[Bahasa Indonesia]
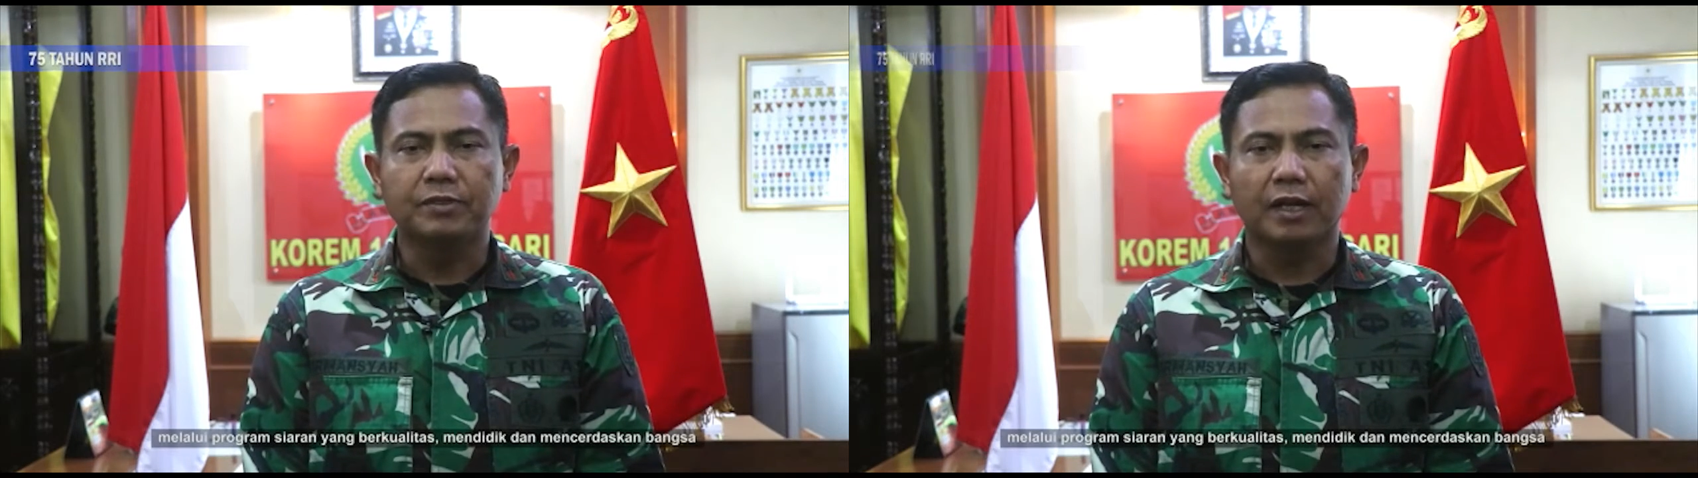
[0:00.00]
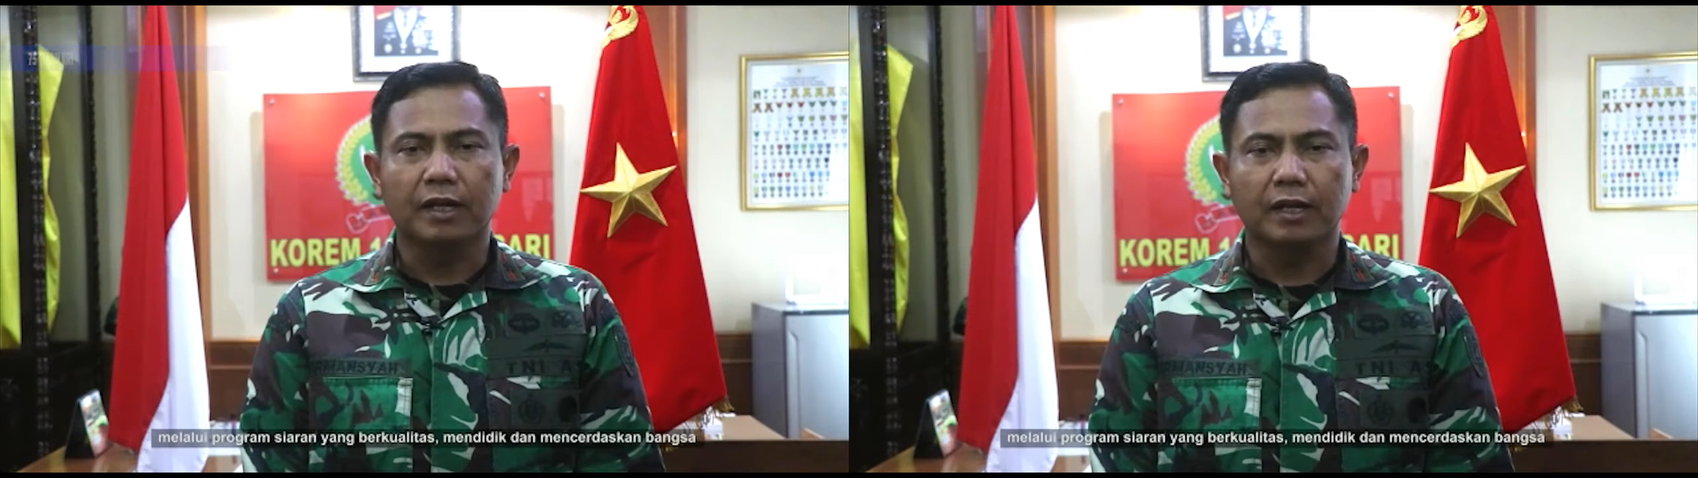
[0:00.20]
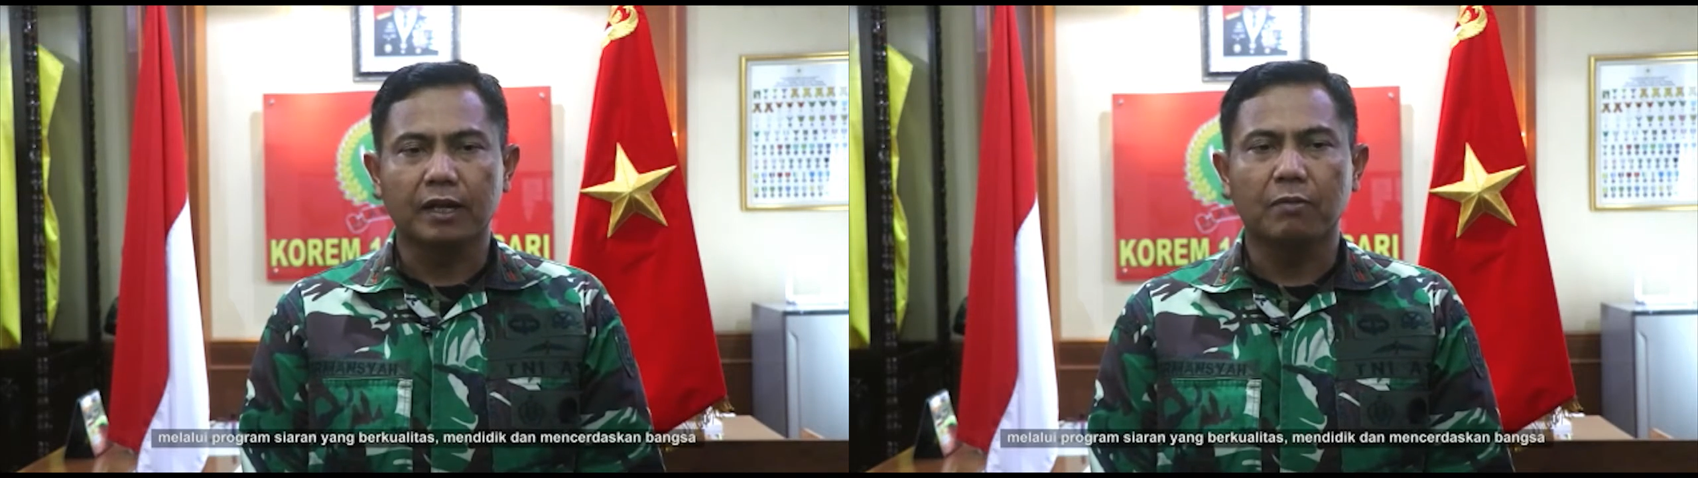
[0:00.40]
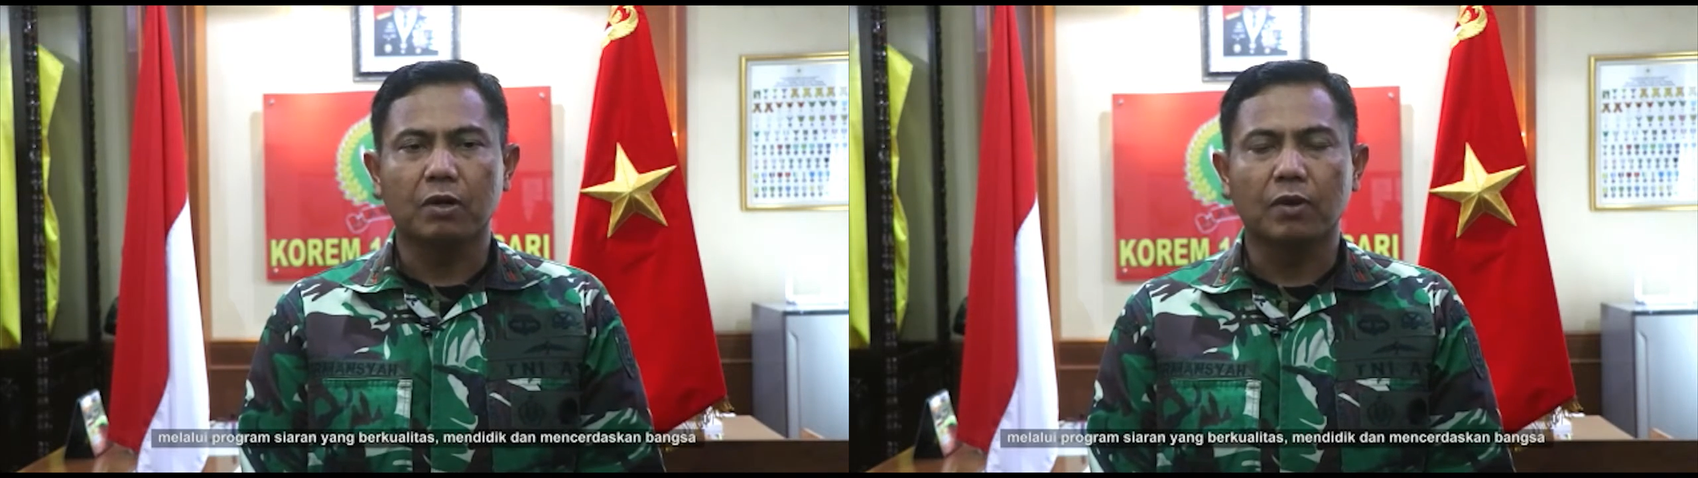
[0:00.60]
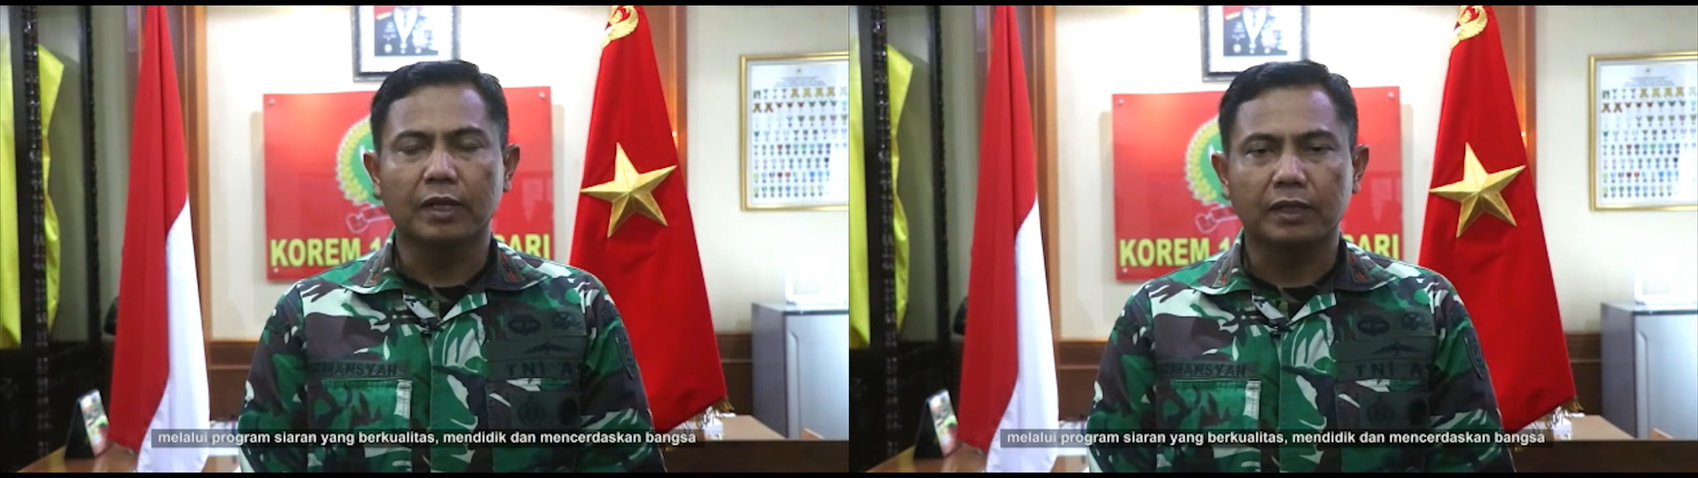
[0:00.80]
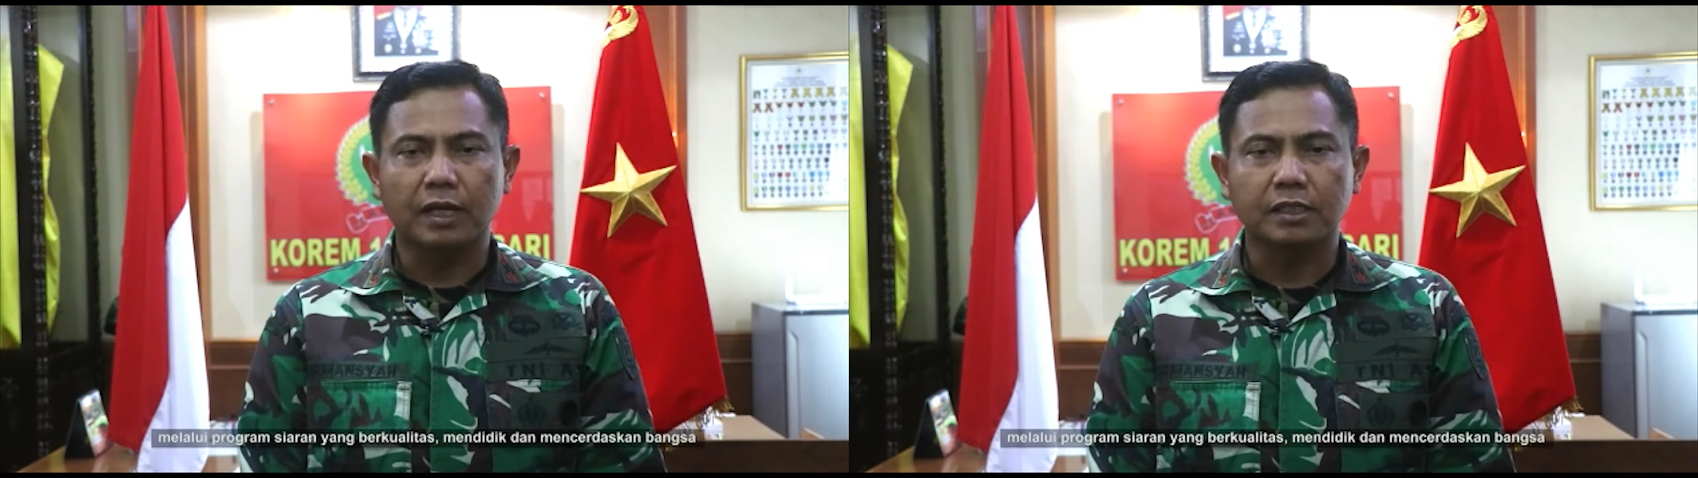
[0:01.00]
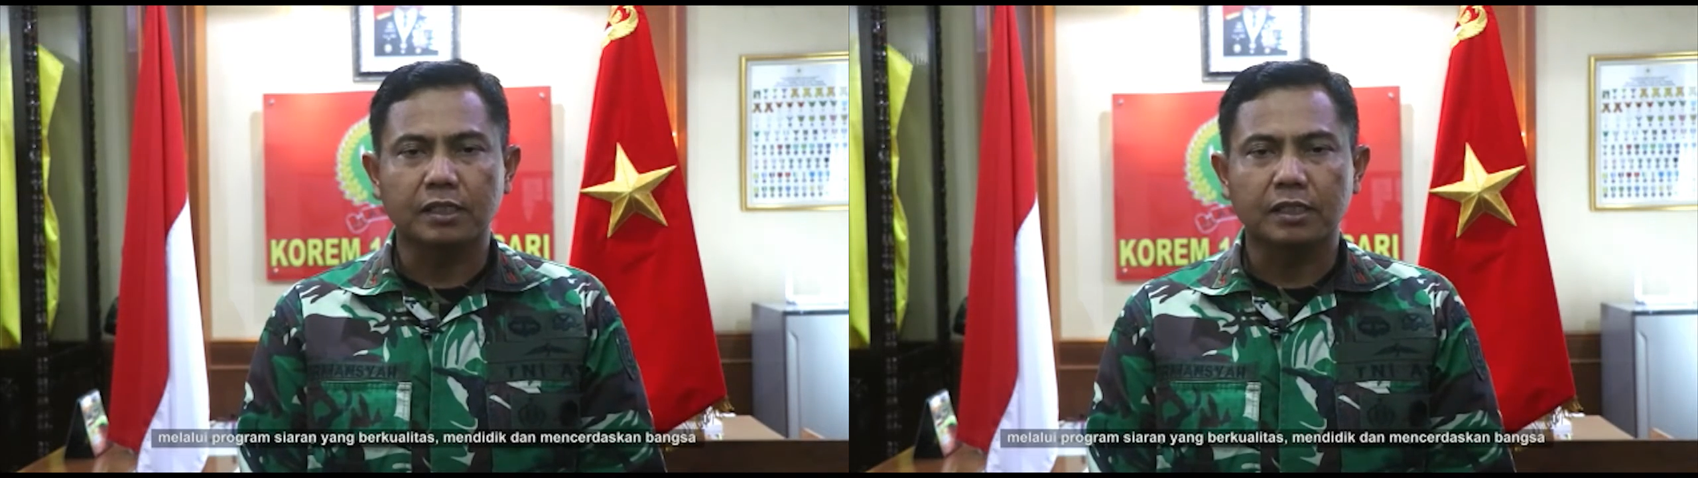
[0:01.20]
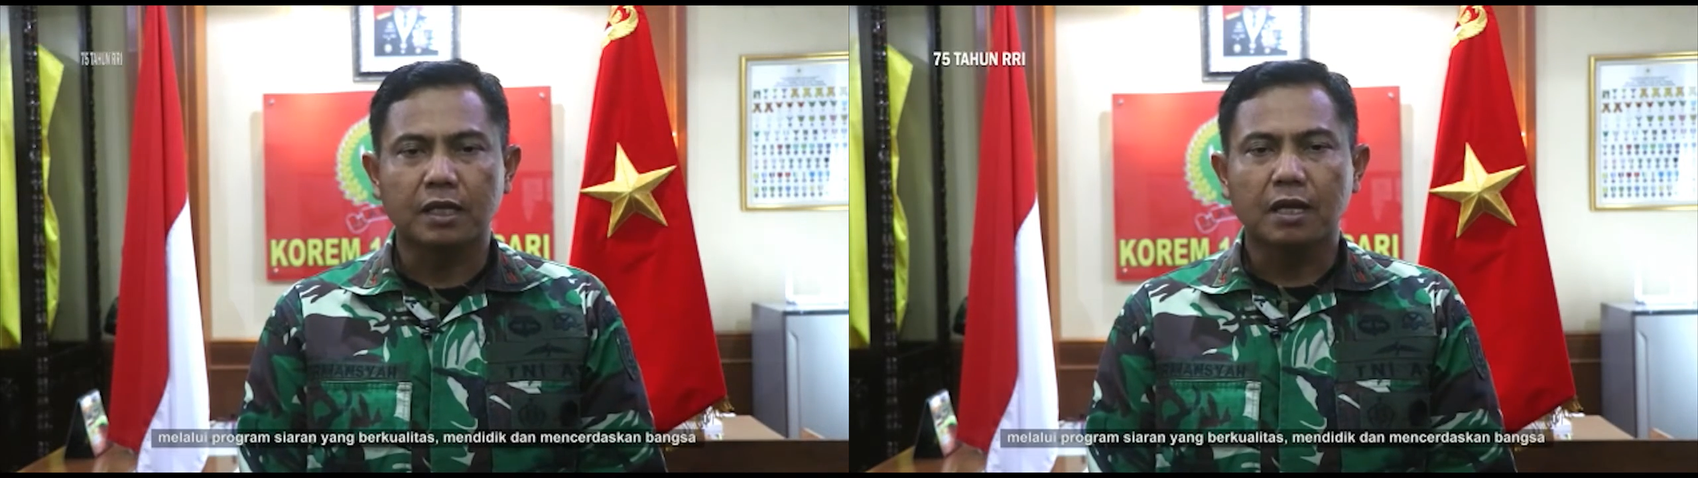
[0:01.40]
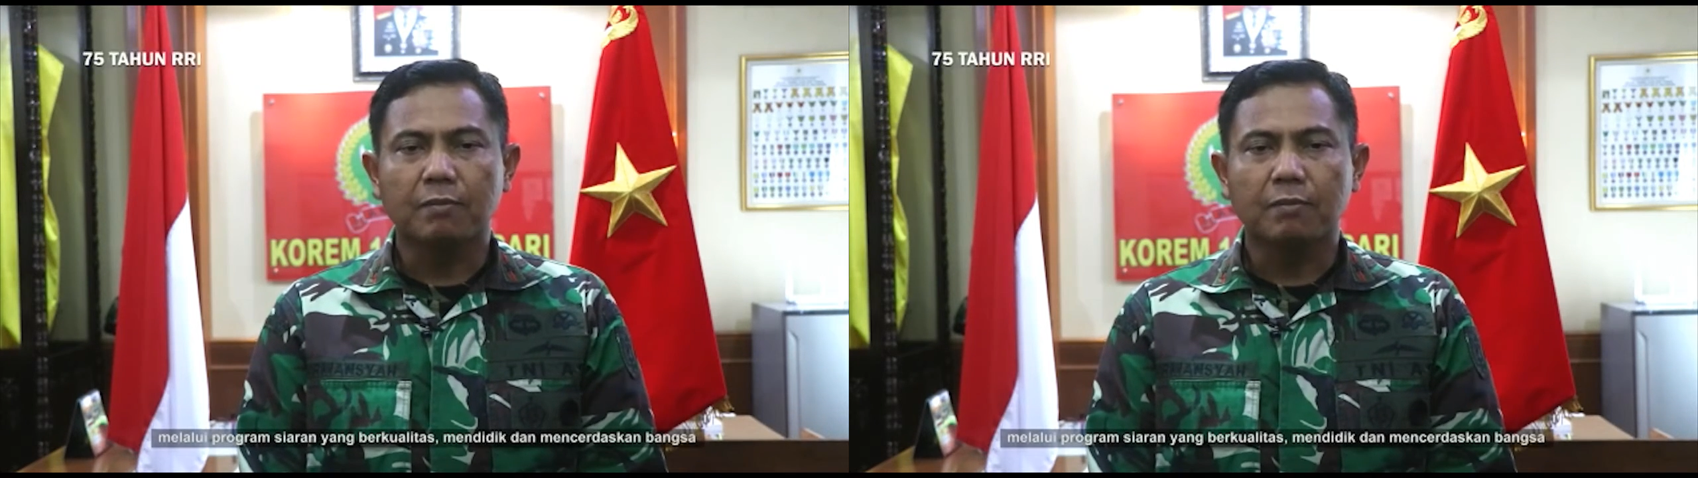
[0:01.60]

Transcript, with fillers: siaran yang berkualitas,